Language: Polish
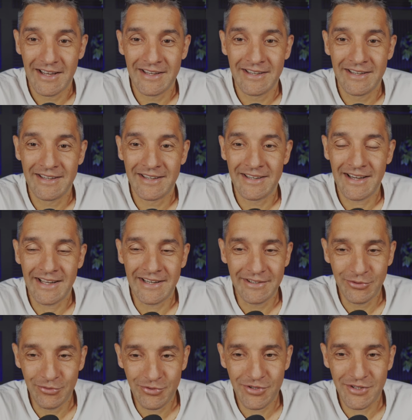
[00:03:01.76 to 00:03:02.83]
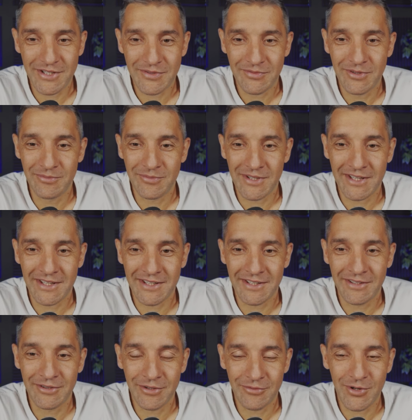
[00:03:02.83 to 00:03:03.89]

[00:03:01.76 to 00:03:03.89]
E, ale dużo jest w tym takiej, no